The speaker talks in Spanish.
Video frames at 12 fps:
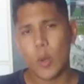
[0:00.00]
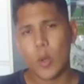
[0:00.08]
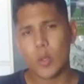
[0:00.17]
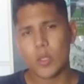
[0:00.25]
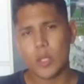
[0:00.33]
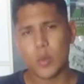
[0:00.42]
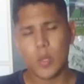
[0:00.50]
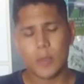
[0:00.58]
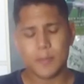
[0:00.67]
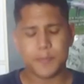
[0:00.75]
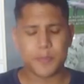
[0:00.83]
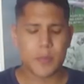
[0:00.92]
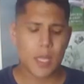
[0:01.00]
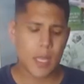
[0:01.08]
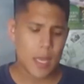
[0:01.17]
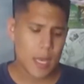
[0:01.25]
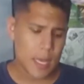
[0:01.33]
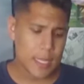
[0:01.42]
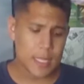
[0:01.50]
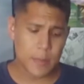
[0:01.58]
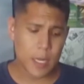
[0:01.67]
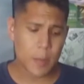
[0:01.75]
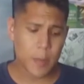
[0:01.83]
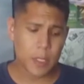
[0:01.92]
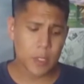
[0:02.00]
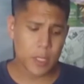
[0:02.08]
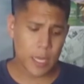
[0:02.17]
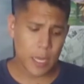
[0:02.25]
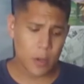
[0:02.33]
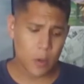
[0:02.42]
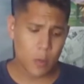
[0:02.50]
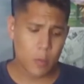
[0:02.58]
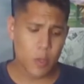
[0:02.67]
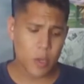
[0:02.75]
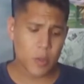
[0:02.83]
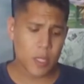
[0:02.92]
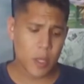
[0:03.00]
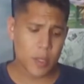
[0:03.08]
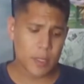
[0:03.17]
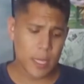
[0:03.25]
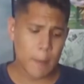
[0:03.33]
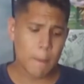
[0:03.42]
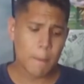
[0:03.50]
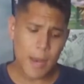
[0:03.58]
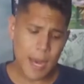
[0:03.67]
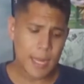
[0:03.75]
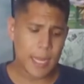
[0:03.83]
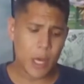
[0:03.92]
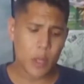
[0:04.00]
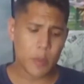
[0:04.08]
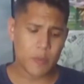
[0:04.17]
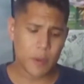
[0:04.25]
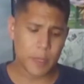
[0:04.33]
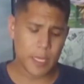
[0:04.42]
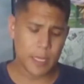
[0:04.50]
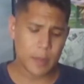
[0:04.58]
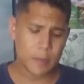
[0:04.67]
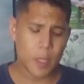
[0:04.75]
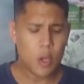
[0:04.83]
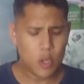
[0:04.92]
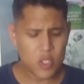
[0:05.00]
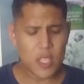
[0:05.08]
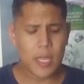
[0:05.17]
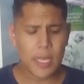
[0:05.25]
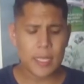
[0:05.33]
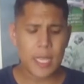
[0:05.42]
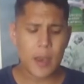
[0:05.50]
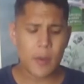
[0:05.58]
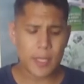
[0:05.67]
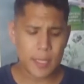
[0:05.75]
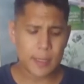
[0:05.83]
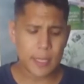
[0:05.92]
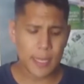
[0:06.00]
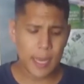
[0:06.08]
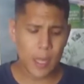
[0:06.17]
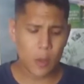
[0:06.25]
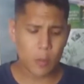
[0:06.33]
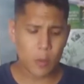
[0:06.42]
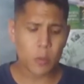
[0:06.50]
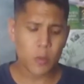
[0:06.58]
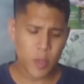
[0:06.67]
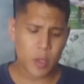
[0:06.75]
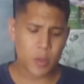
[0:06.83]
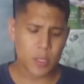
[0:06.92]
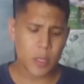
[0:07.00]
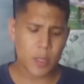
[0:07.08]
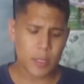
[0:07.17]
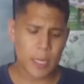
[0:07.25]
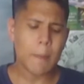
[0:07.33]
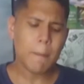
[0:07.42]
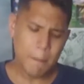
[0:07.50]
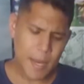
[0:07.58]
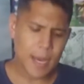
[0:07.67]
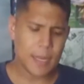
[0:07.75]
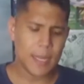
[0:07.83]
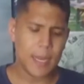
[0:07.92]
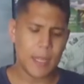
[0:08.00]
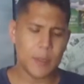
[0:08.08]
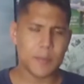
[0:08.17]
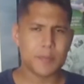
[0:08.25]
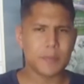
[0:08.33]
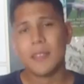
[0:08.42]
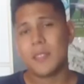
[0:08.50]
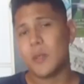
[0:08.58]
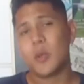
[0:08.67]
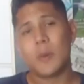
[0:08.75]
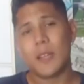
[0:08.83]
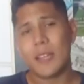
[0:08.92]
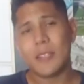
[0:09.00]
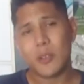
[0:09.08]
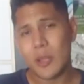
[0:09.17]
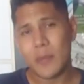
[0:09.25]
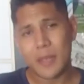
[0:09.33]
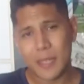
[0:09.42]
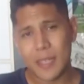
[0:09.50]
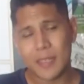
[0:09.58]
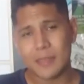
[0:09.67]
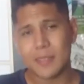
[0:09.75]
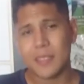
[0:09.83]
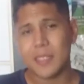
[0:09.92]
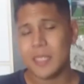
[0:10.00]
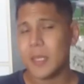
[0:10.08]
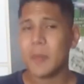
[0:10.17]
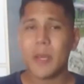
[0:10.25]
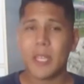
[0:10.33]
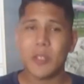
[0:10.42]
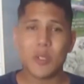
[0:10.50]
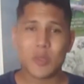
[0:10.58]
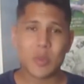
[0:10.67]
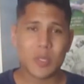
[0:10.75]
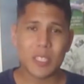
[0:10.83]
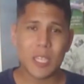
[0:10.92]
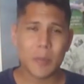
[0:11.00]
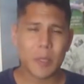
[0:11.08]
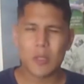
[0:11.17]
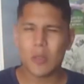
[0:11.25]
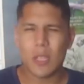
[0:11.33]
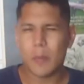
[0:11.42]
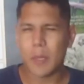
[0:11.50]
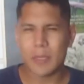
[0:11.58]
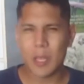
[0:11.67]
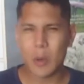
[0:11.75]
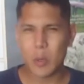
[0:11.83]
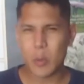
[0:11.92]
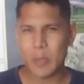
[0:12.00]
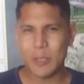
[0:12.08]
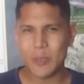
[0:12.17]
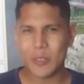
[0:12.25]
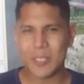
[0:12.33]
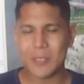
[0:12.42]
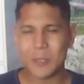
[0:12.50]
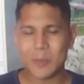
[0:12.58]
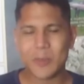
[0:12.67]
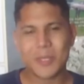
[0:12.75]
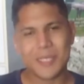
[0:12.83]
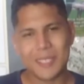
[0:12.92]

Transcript: Y luego continúa. Y si me arrepiento de algo, me hubiera gustado estar más alejado de mi familia. O sea, ya estaba bastante alejado, pero me hubiera gustado estar más alejado. Seguro para que no le manguen. Ya me imagino a sus tías pidiéndole prestado unos milloncitos,